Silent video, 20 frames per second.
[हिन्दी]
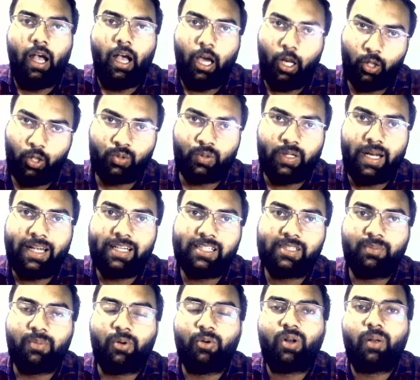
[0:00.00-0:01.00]
हेलो
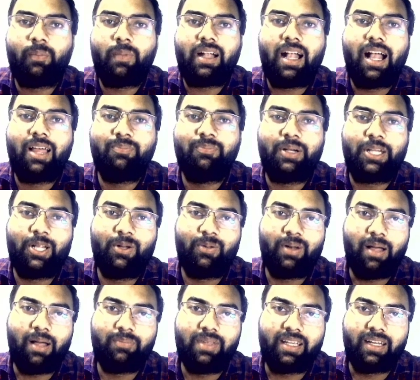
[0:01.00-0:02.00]
स्टूडेंट्स मैं हूं रमाकांत पटेल
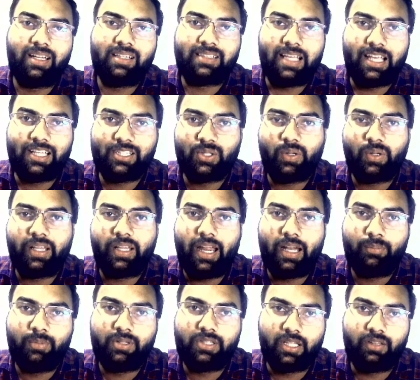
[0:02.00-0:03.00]
और आप देख रहे हैं साइंस जोन
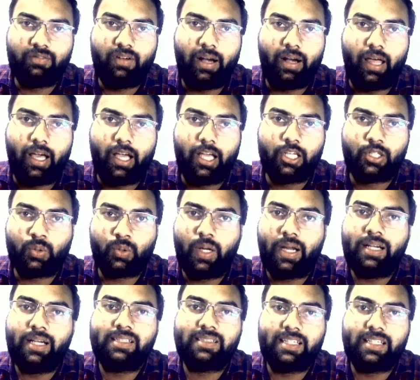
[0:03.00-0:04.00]
एकेडमी छिंदवाड़ा
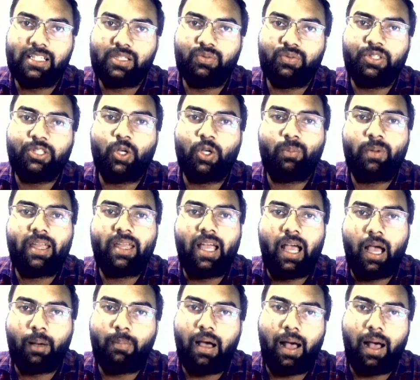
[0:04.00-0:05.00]
स्टूडेंट्स इस वीडियो में
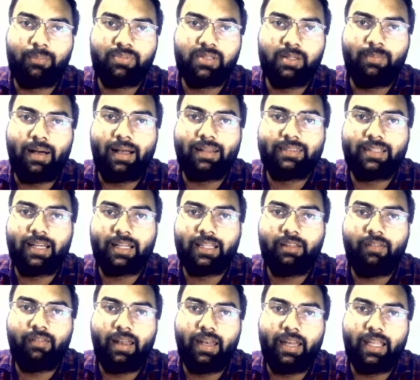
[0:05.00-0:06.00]
हम आपसे बात करने
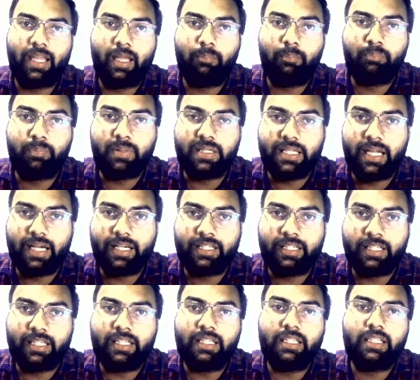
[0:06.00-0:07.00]
वाले हैं
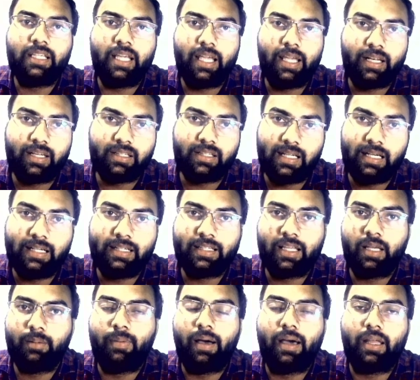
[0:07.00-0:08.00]
पीएटी के रिजल्ट
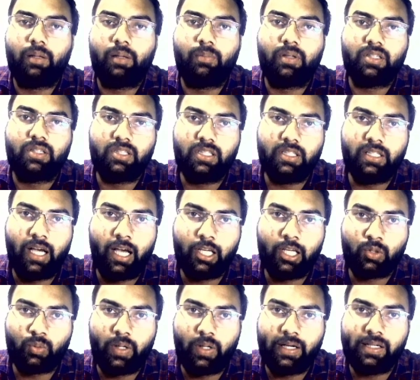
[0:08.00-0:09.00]
के बारे में जी हां
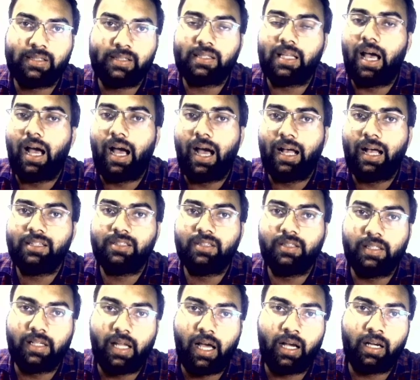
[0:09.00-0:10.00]
स्टूडेंट्स आज
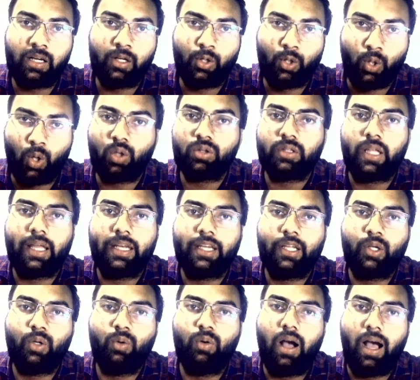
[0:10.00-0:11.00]
दिनांक 9 तारीख
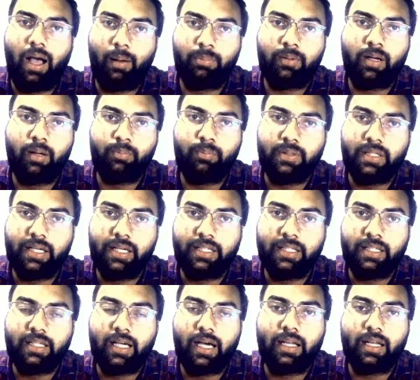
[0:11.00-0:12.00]
को आपका पीएटी
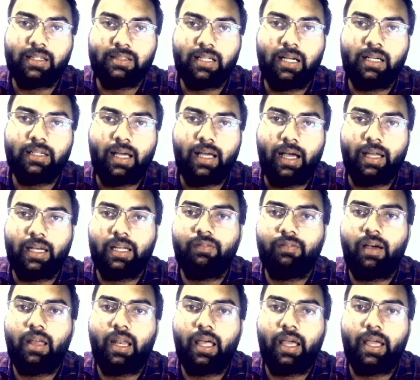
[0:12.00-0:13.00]
का रिजल्ट आने
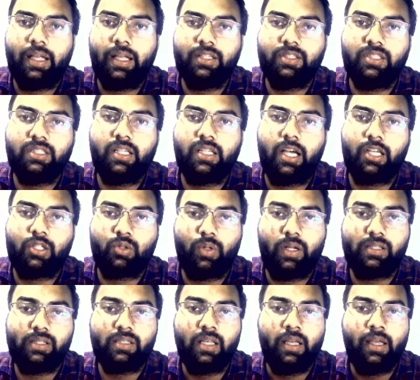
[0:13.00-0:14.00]
वाला है जी हां
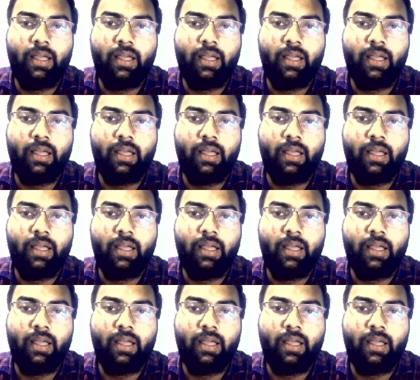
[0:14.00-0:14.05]
स्टूडेंट्स